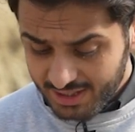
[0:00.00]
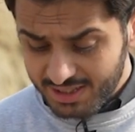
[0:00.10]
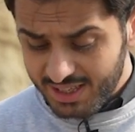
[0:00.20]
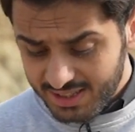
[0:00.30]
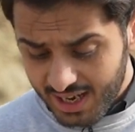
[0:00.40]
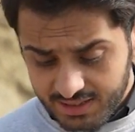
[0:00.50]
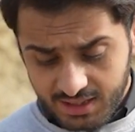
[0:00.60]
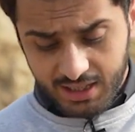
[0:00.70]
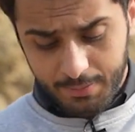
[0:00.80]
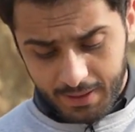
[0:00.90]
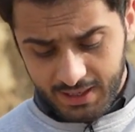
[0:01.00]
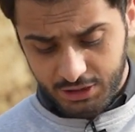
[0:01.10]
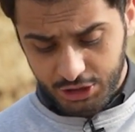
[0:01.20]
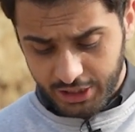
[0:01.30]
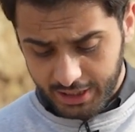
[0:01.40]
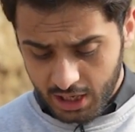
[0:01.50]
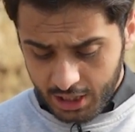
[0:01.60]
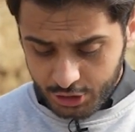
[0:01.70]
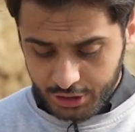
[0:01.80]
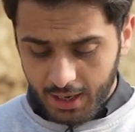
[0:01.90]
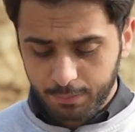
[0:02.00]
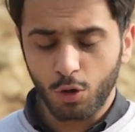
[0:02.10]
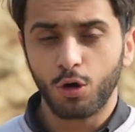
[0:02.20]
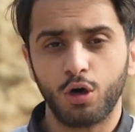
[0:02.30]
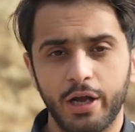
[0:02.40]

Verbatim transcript: इसके साथ साथ अगर बात की जाए जनाब तो